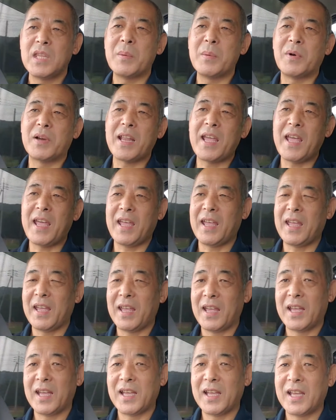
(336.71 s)
でもね
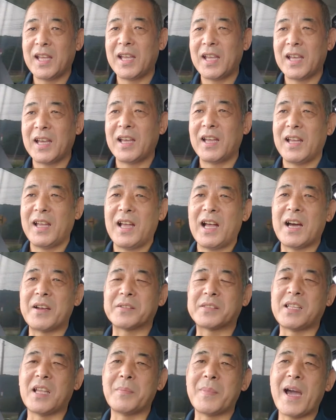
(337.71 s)
あ
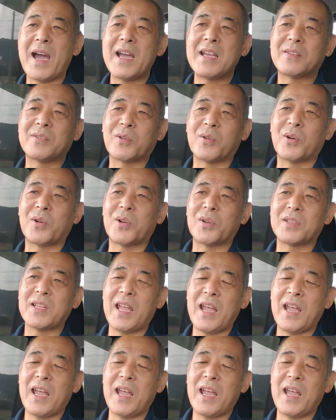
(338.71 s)
の狭いところ